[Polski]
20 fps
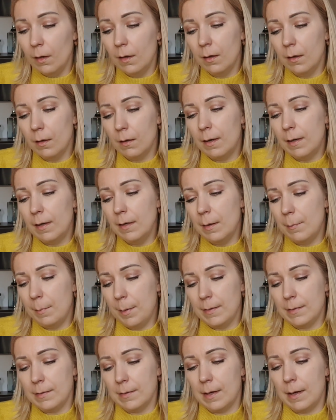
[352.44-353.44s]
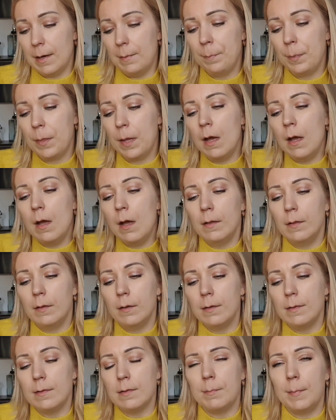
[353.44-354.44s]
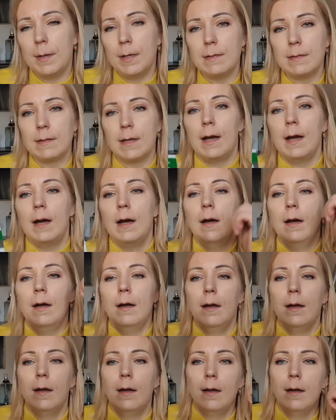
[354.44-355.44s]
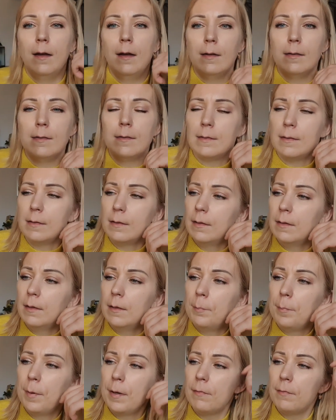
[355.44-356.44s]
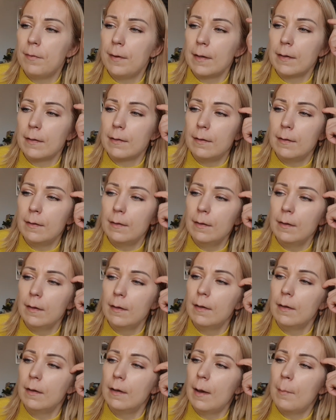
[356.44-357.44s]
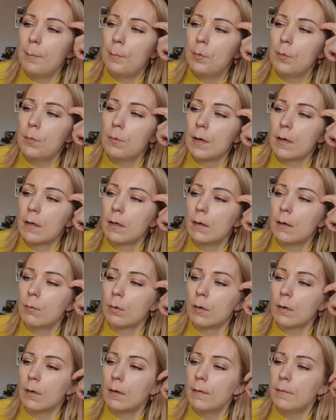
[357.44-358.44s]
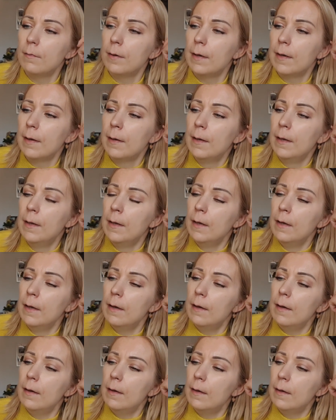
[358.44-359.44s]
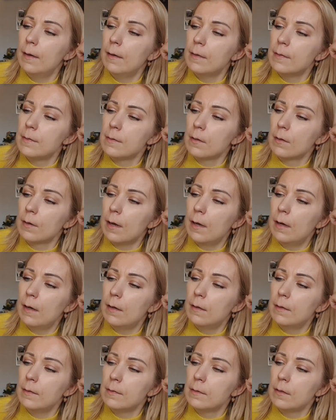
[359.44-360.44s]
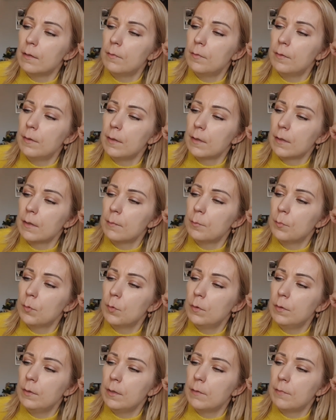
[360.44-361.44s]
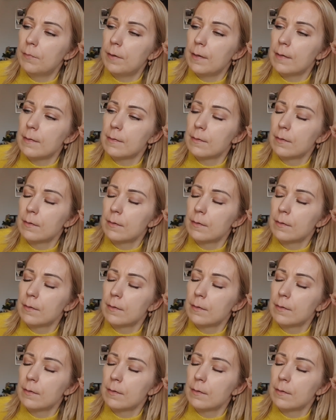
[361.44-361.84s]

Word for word: Kolejna maska to jest maska e, z Perfekty, e, ampułka hialuronowa, e, sok aloesowy, multikwas